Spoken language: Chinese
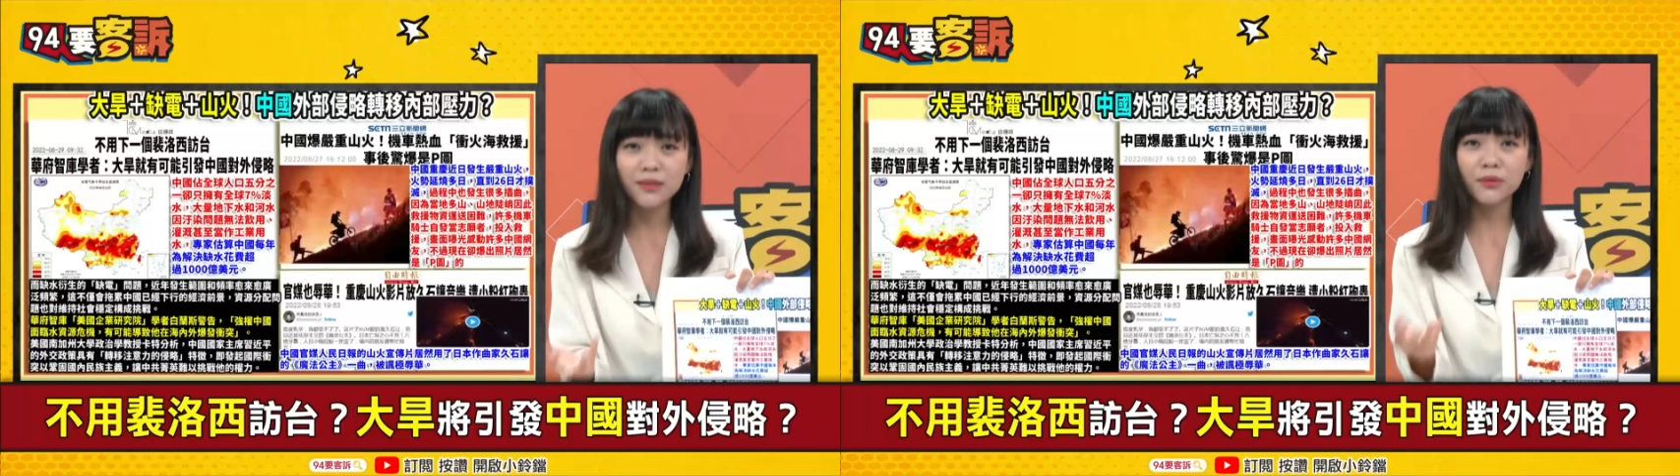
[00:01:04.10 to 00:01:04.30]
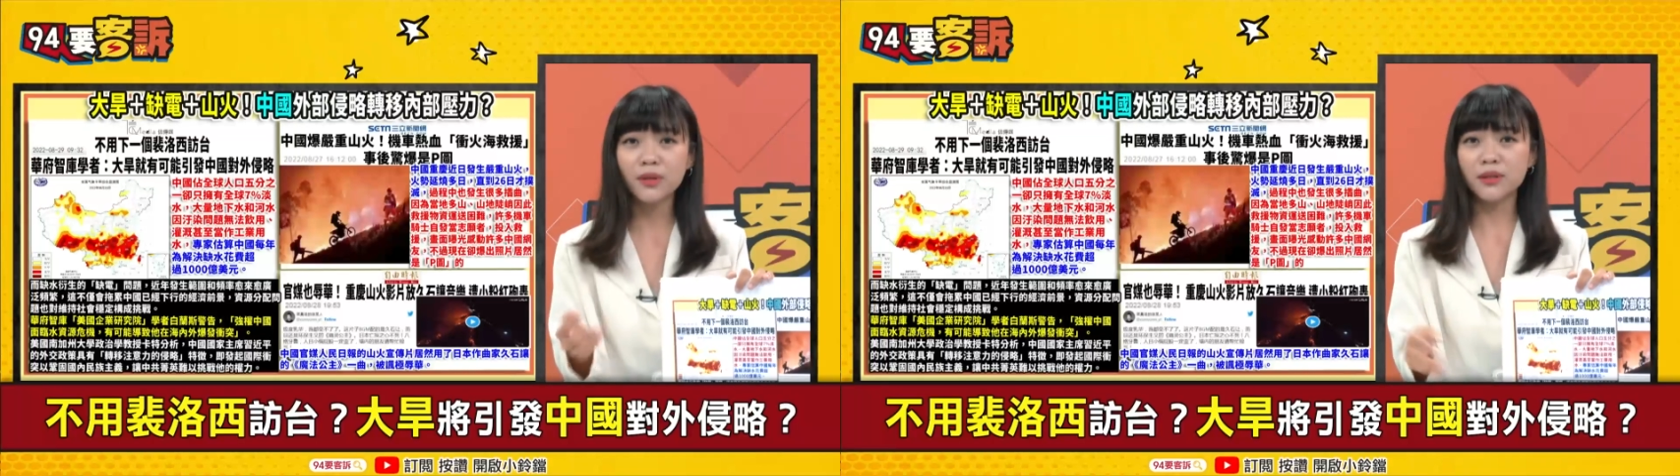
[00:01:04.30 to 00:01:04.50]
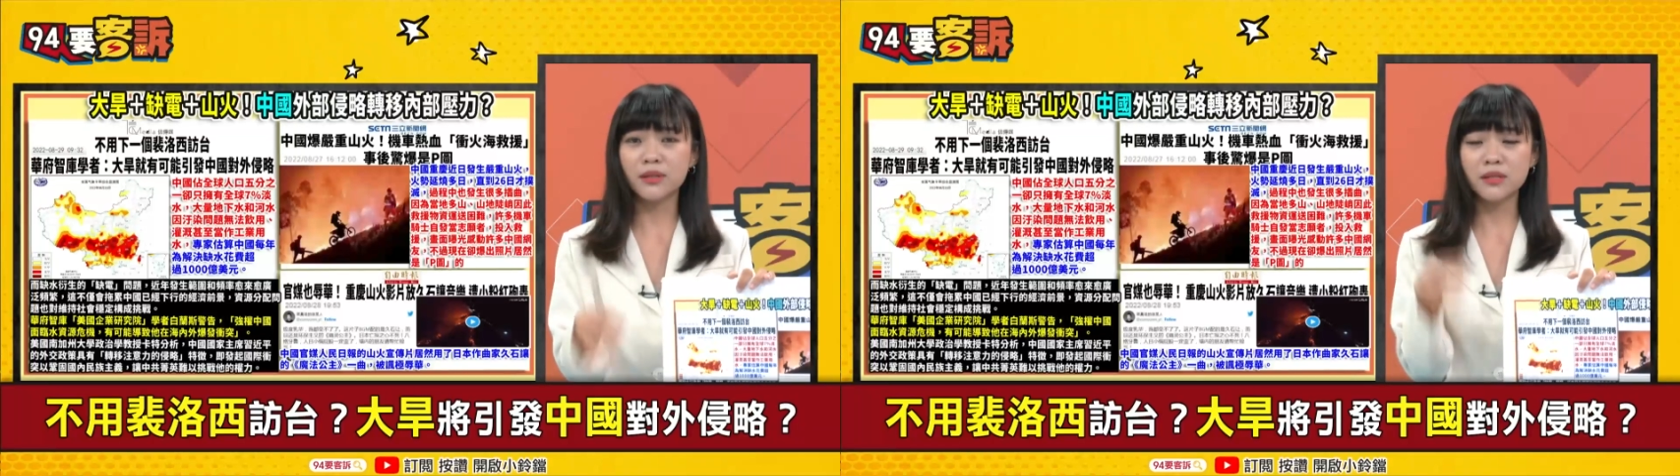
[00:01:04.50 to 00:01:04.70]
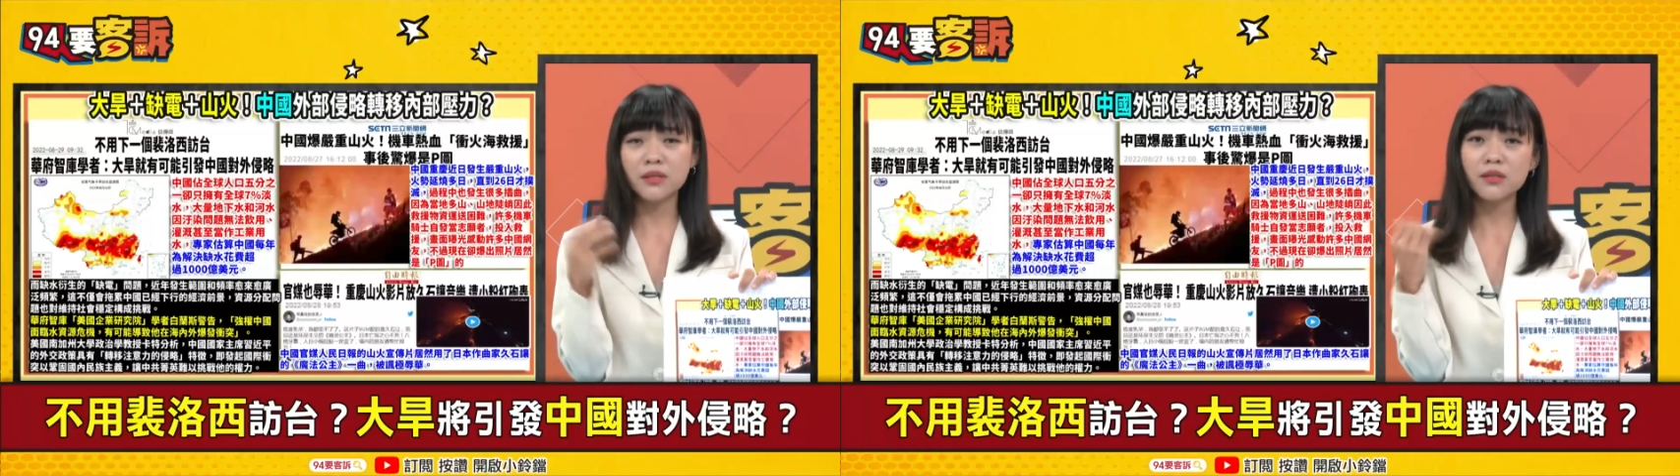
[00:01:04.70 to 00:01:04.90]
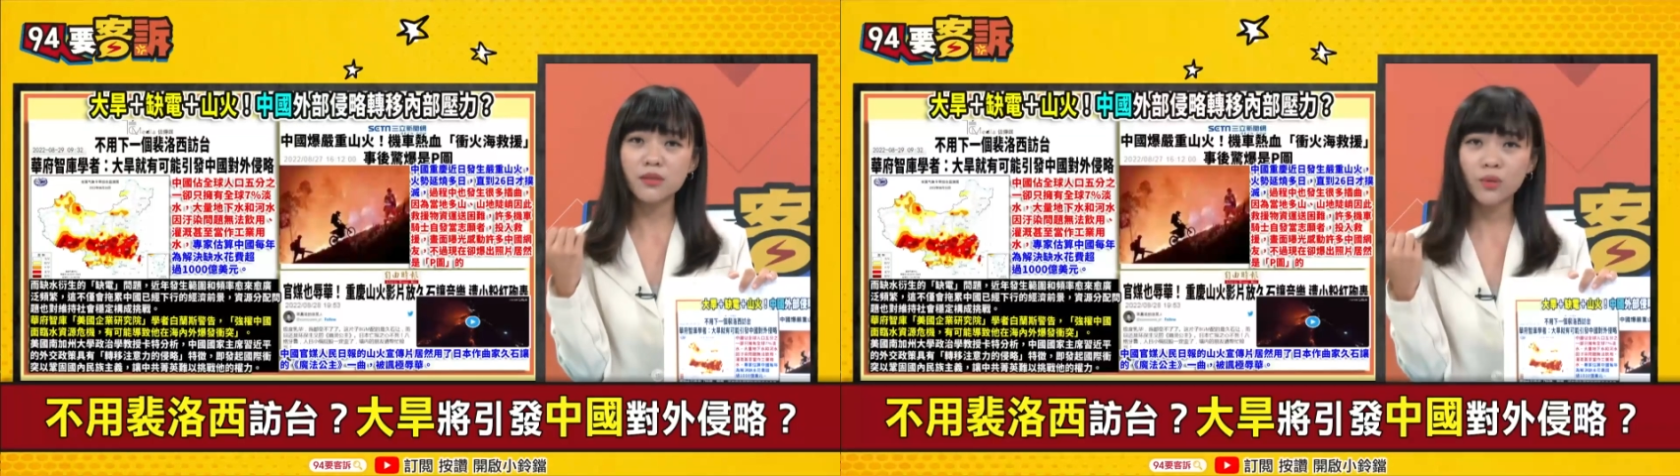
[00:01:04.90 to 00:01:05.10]
济的问题，
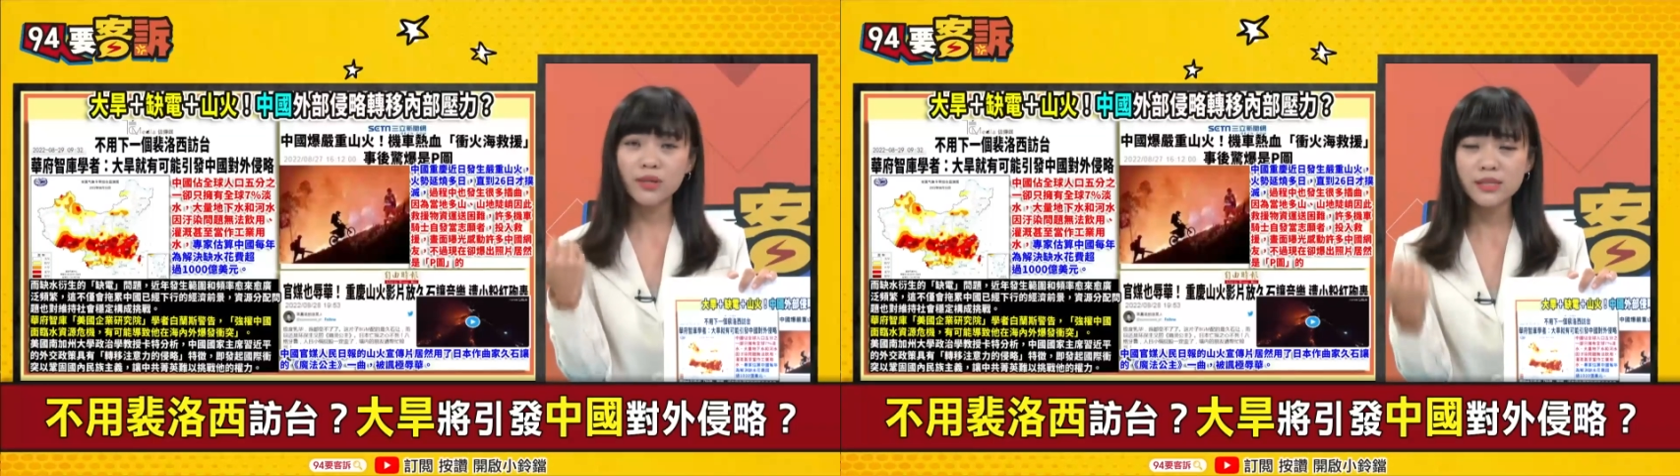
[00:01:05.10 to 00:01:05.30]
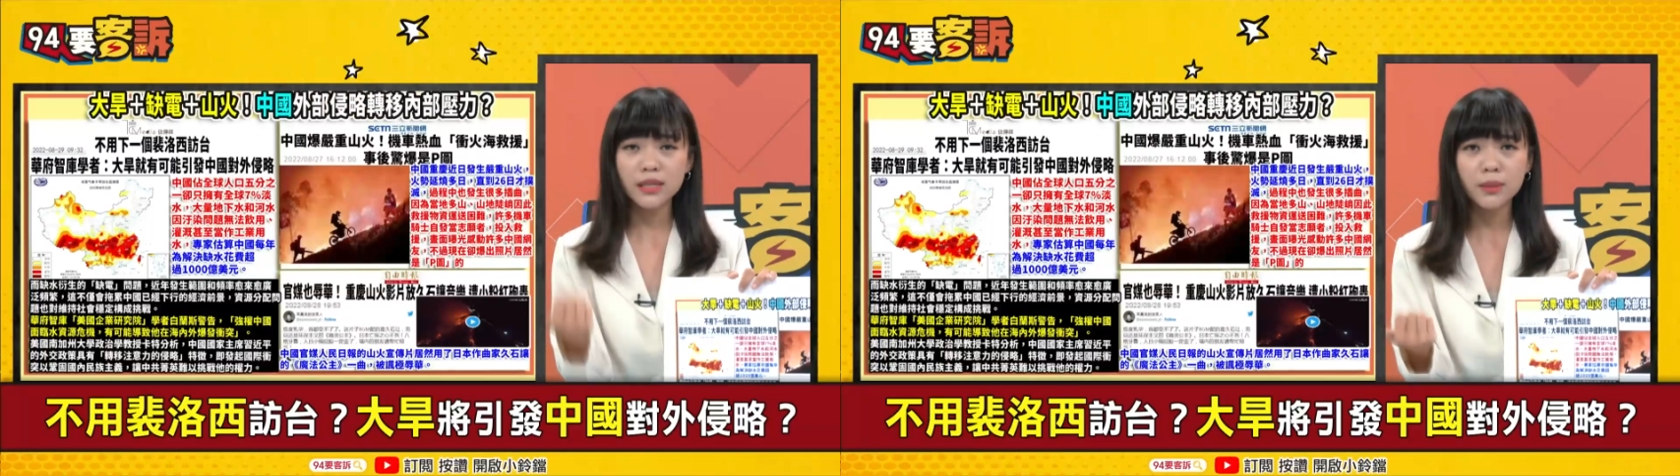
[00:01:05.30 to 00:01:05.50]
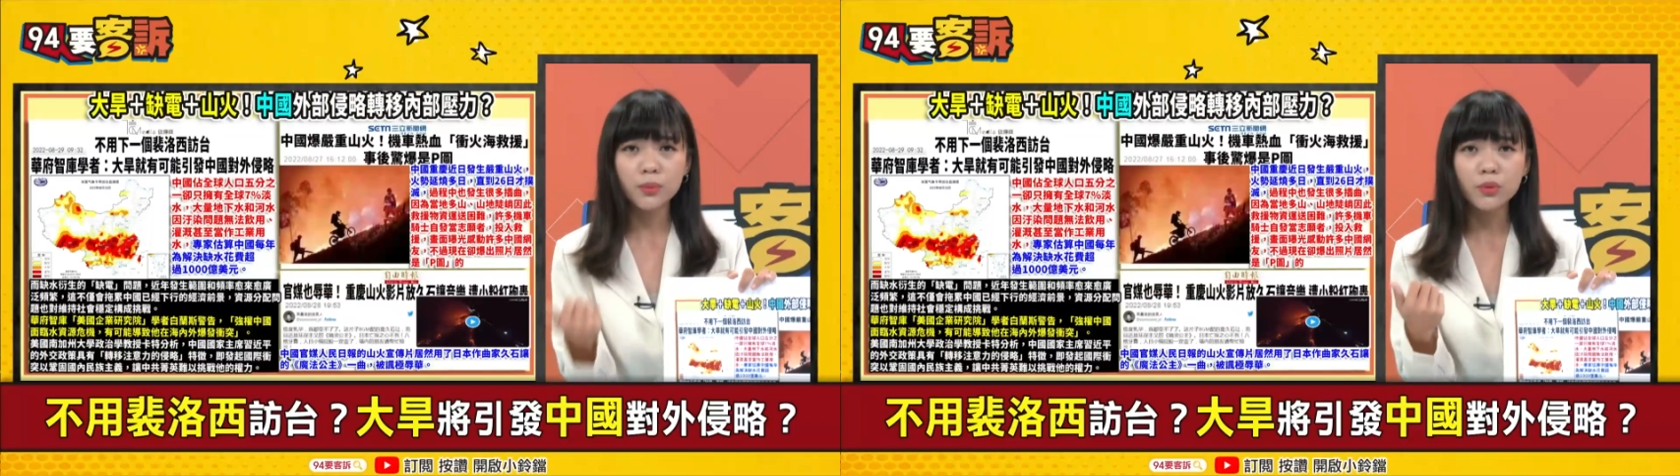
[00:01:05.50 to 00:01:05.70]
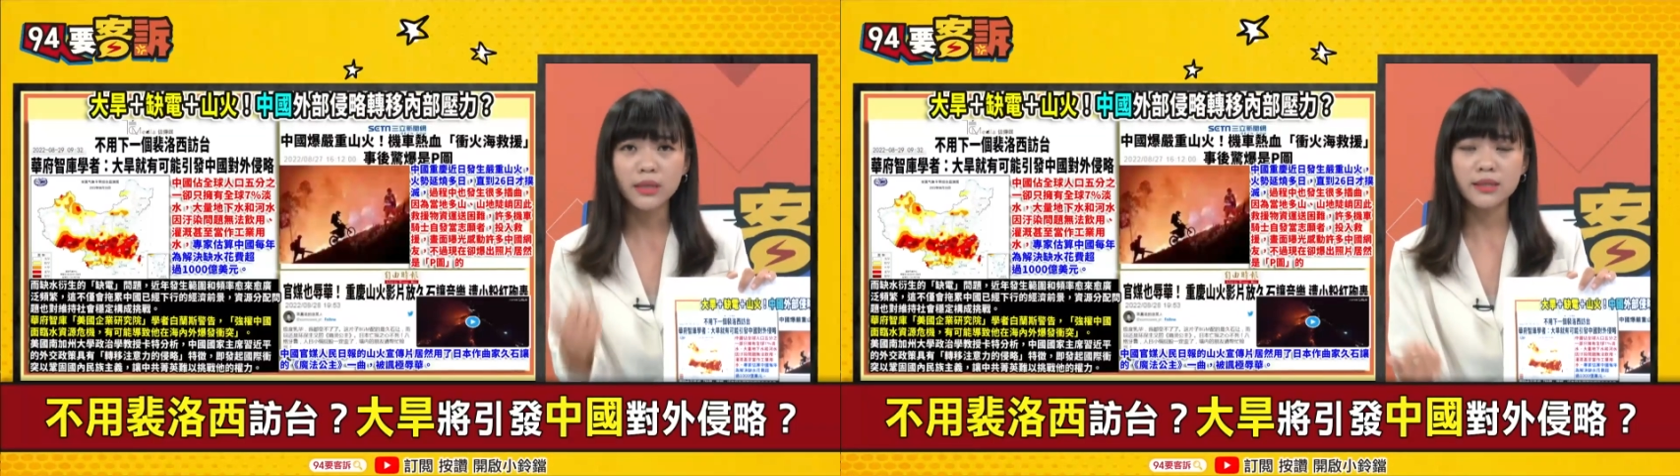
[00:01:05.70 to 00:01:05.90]
甚至会进一步